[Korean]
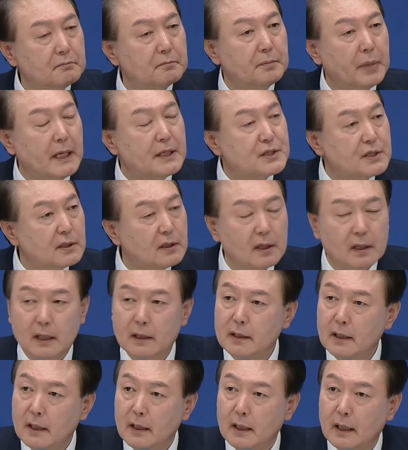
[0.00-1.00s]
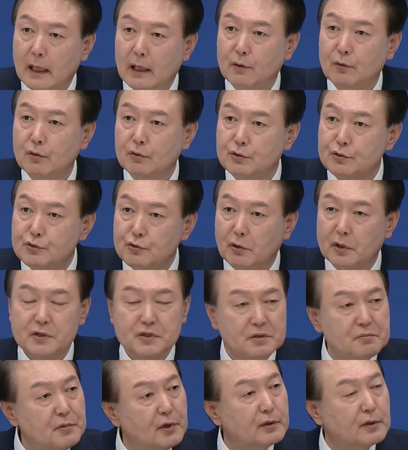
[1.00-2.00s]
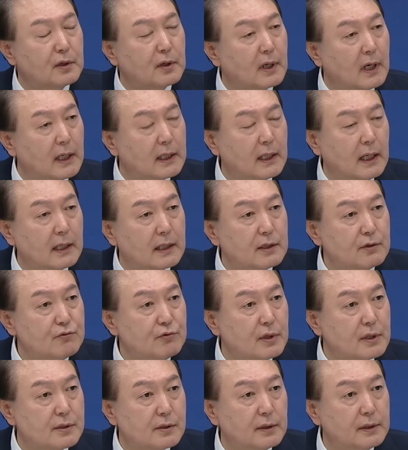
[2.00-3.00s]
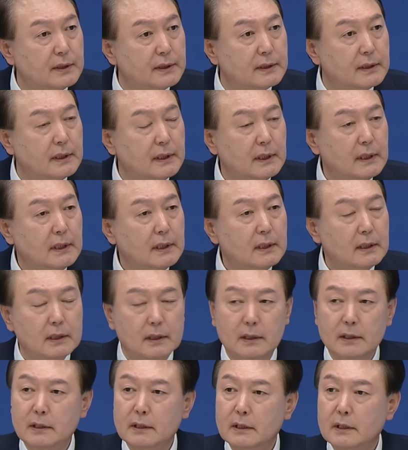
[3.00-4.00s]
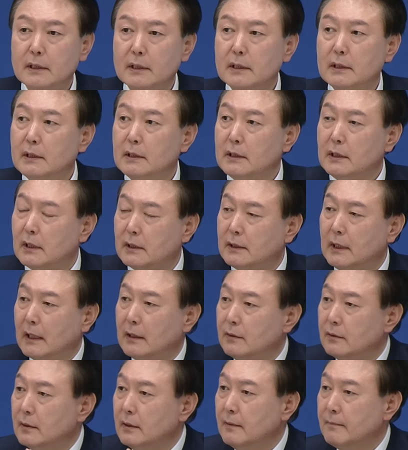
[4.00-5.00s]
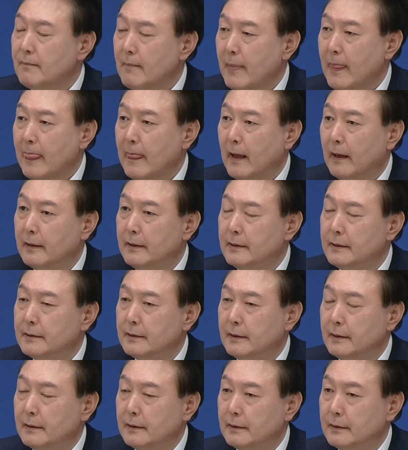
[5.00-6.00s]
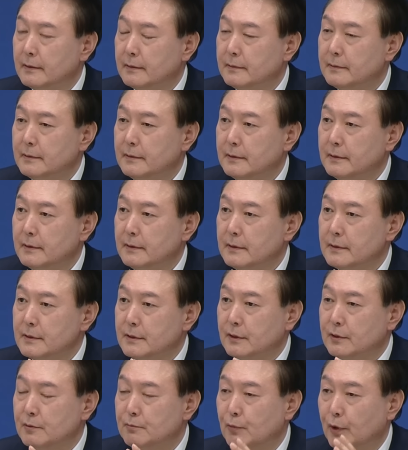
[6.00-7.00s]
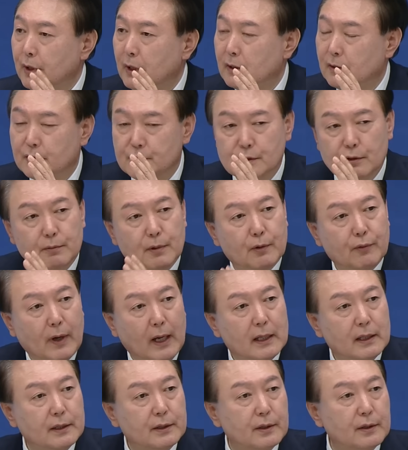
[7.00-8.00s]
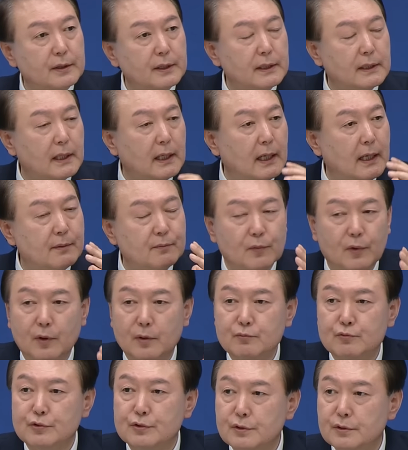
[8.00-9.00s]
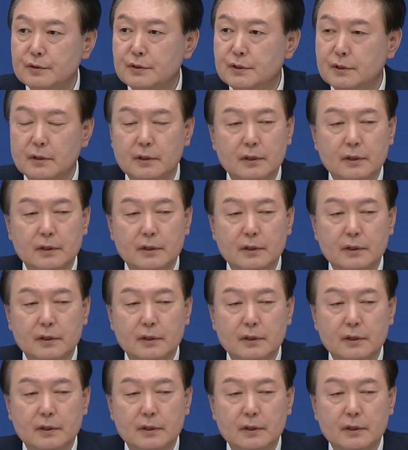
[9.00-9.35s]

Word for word: 배치를 하고 그쪽에 스며들어가게 하기 위해서는 어? 일단 어, 지금 뭐 예를 들어서 뭐 환경이다 뭐 무슨